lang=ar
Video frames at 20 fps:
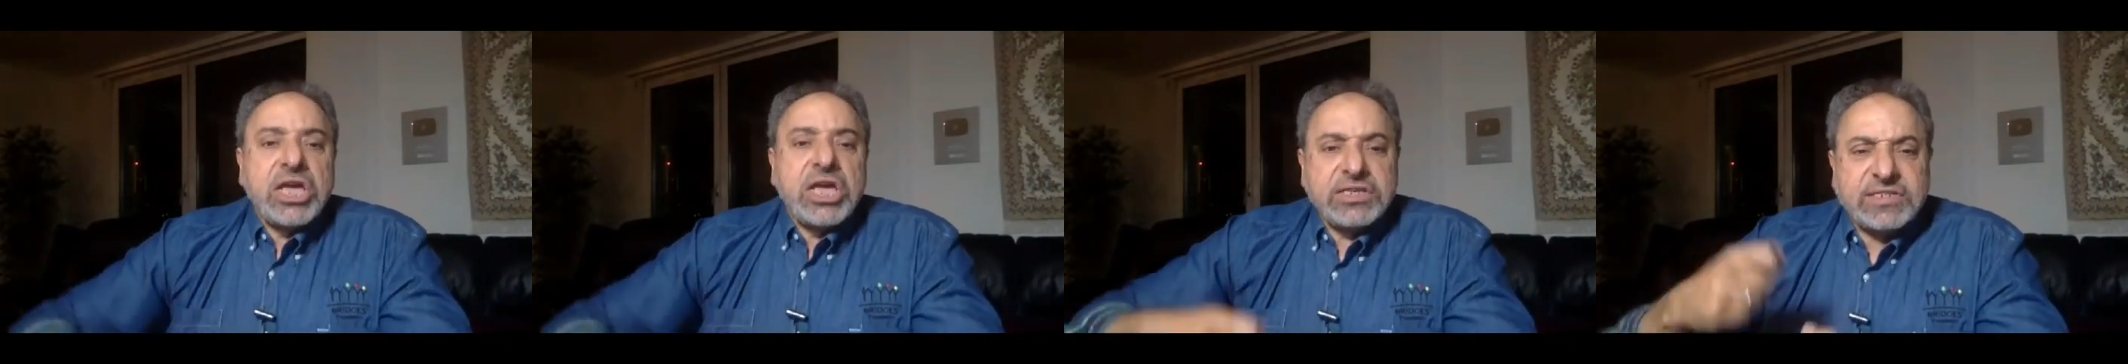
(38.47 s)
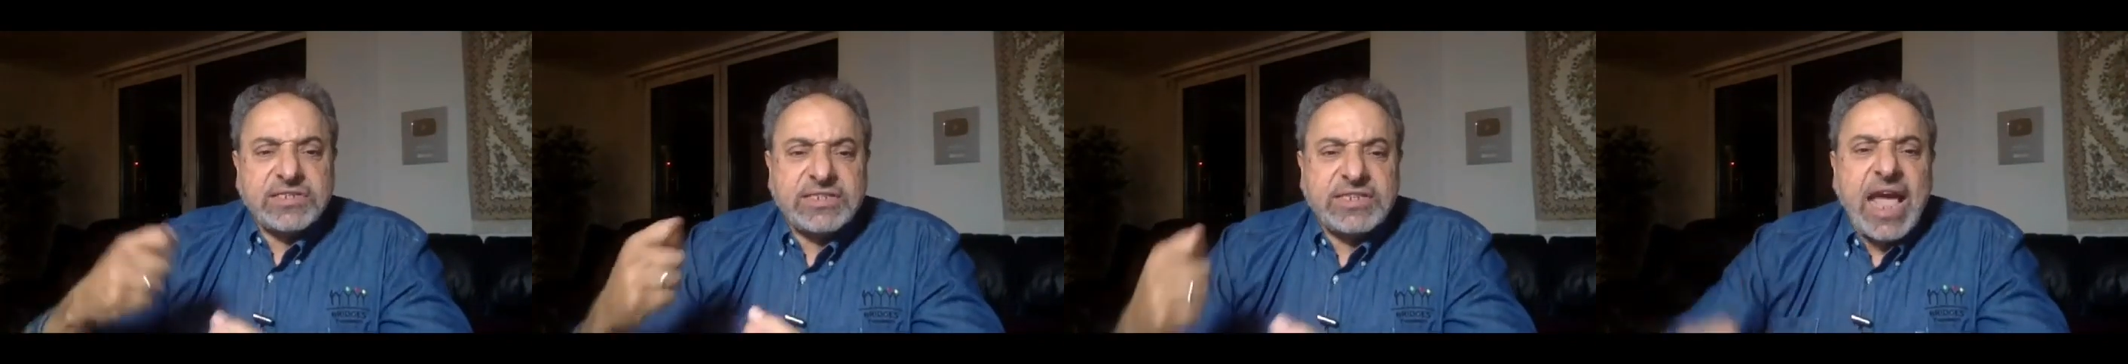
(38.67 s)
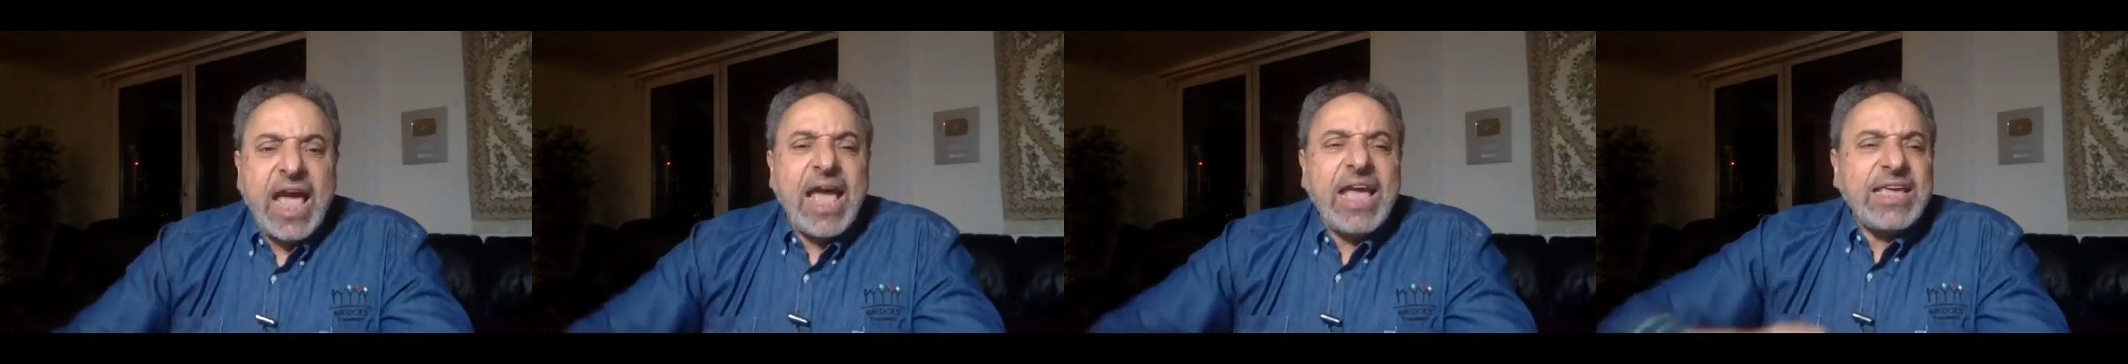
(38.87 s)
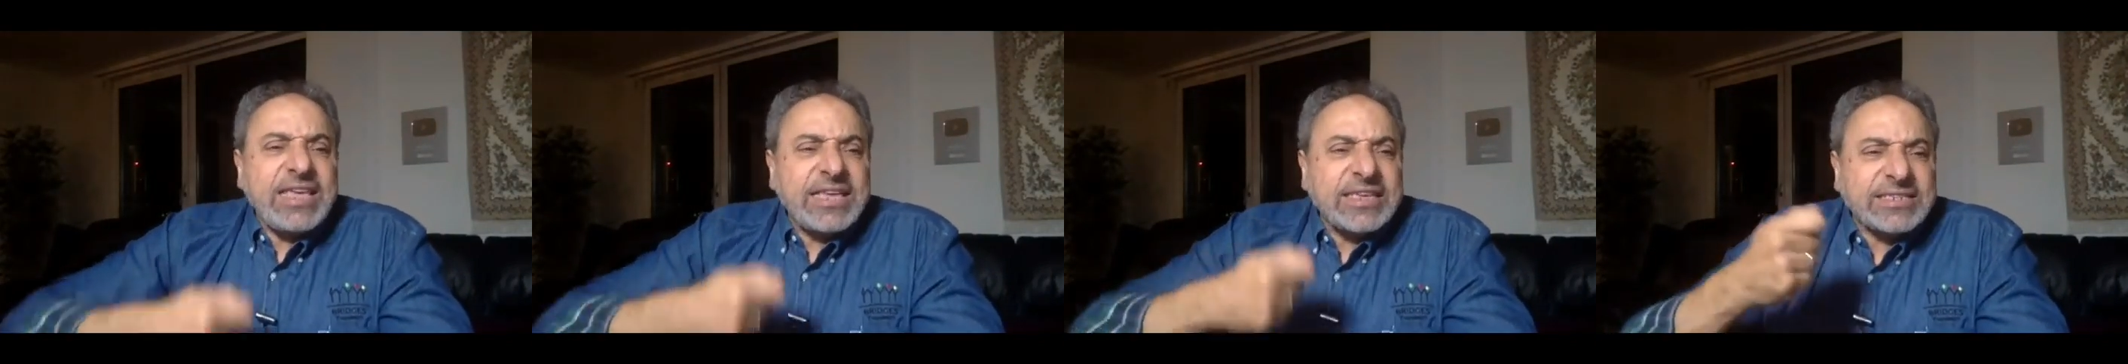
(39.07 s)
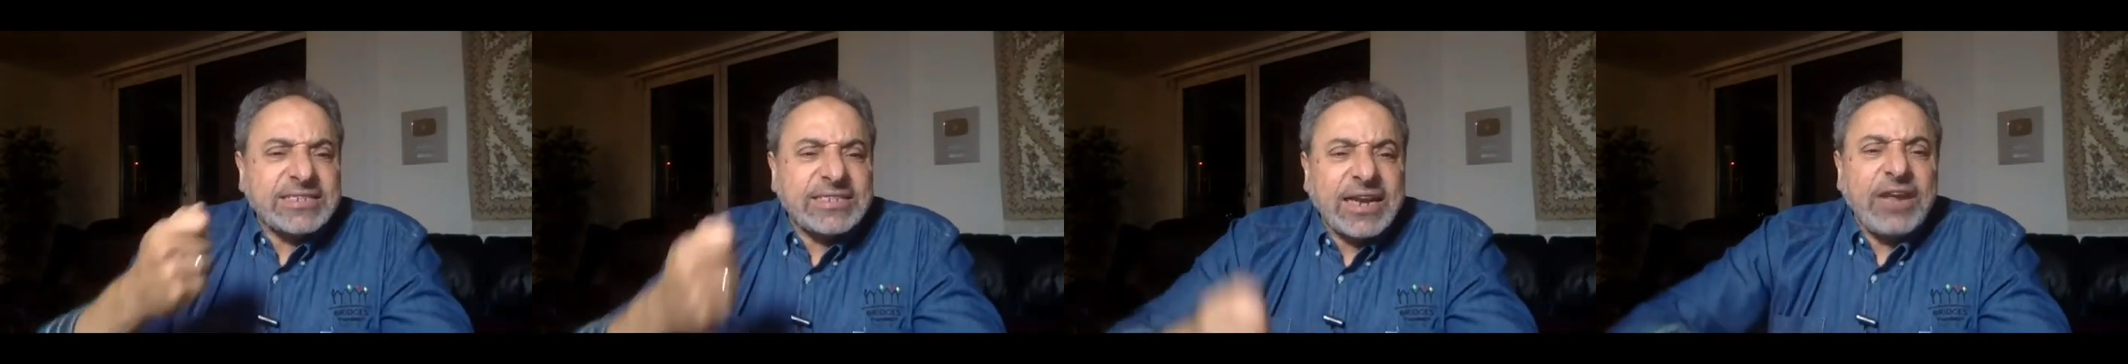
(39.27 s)

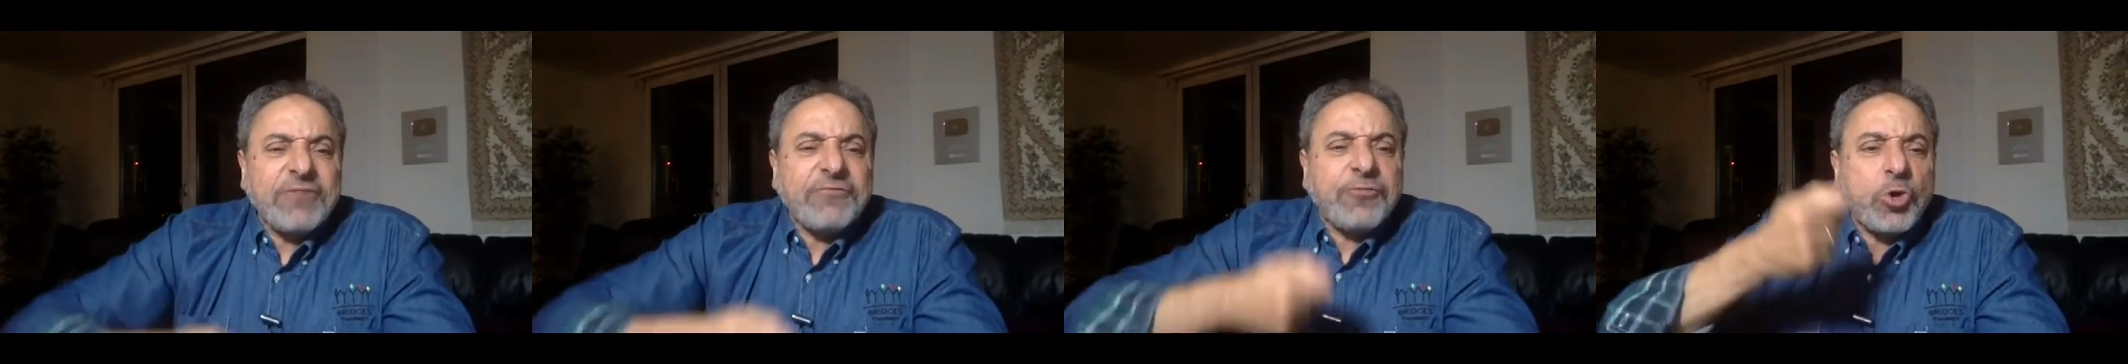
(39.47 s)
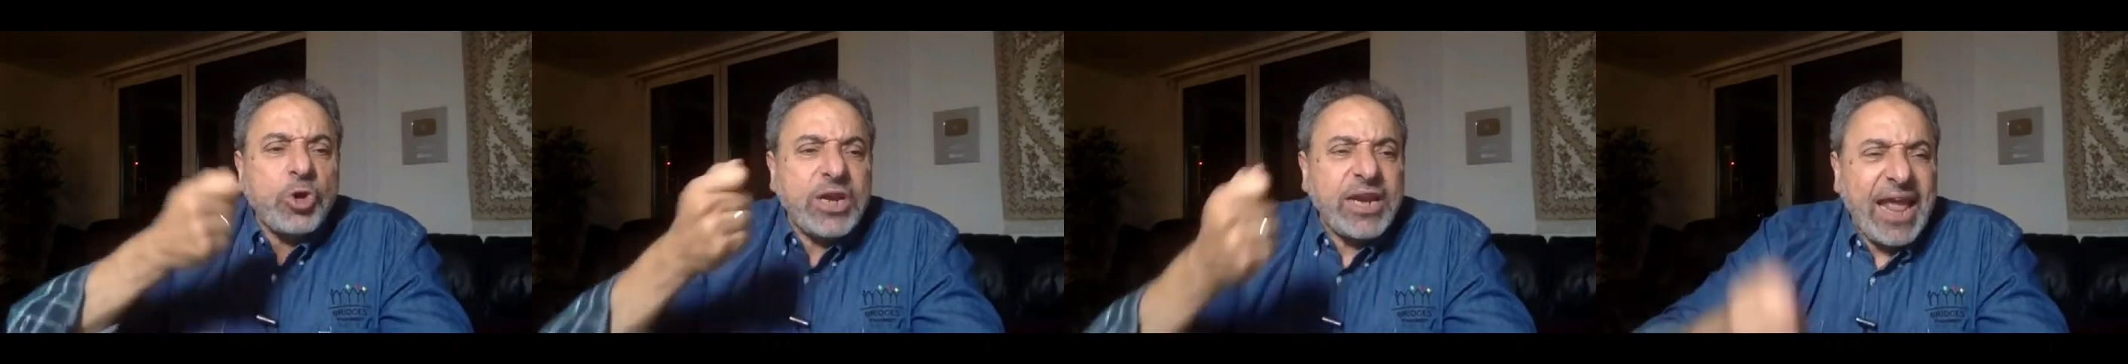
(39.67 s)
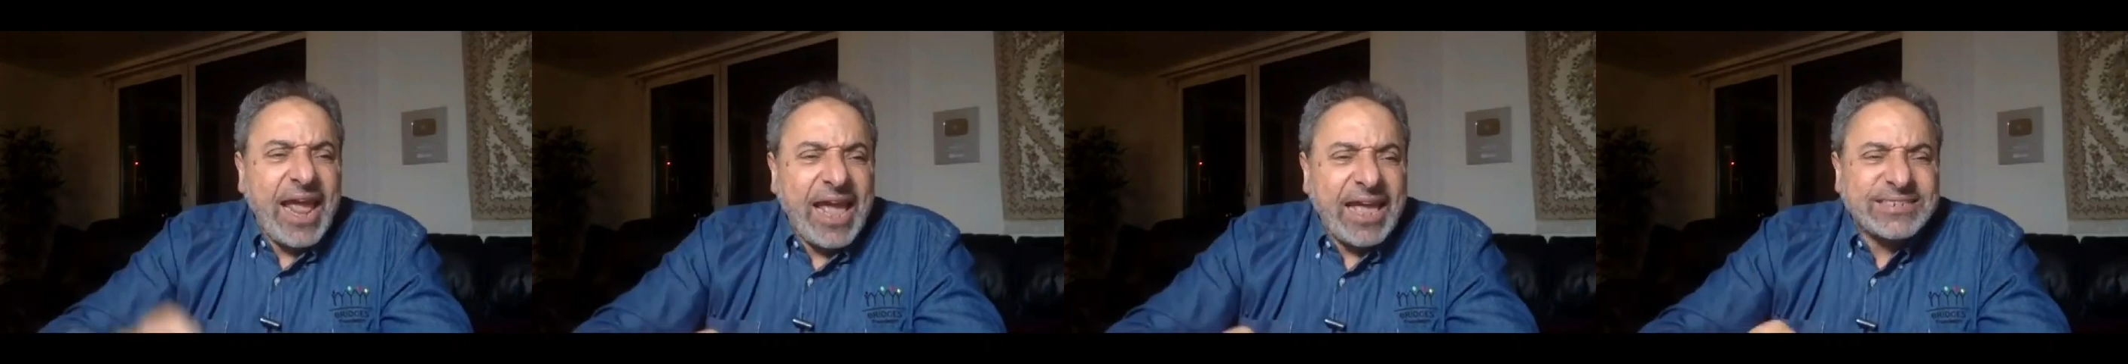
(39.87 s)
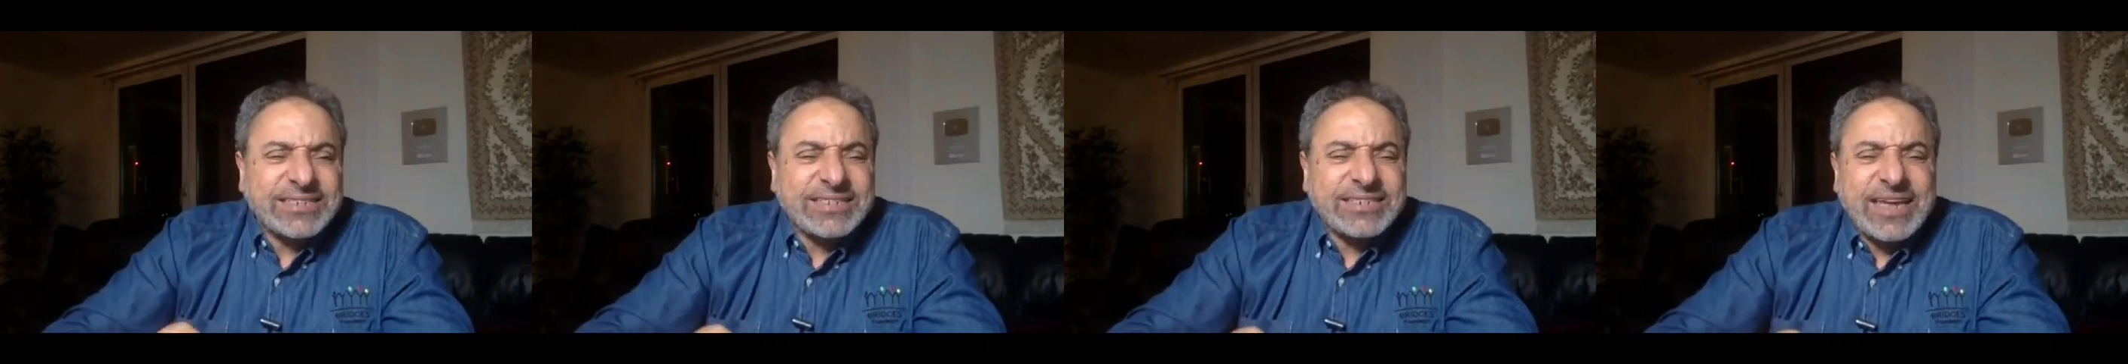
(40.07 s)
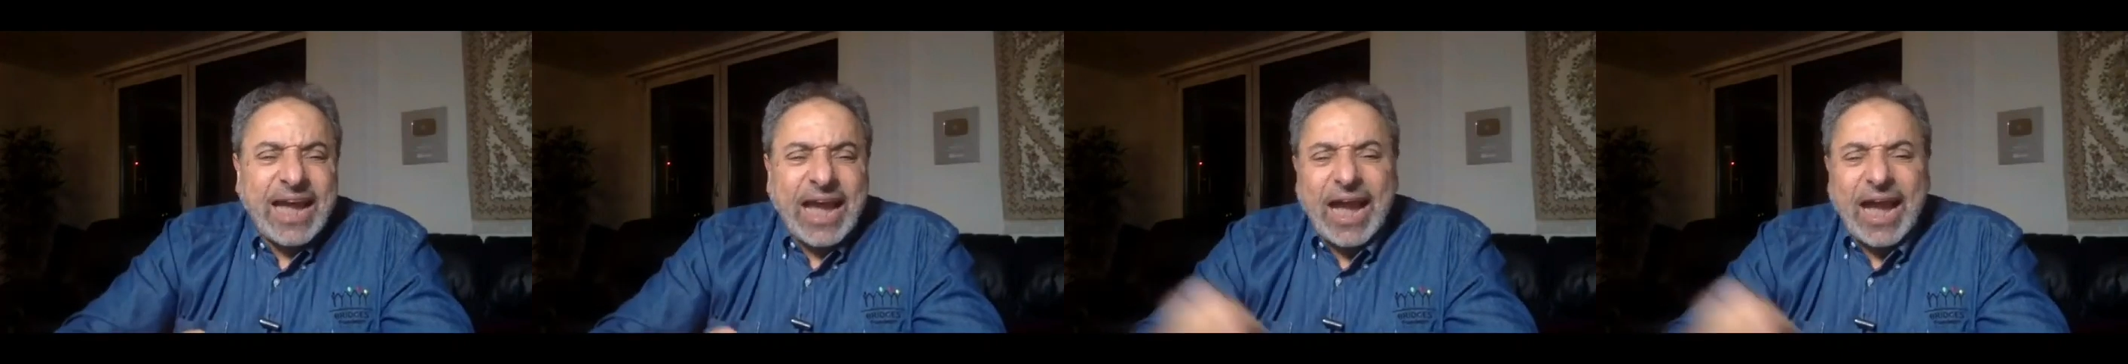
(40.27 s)
ازاي يصرفوا الناس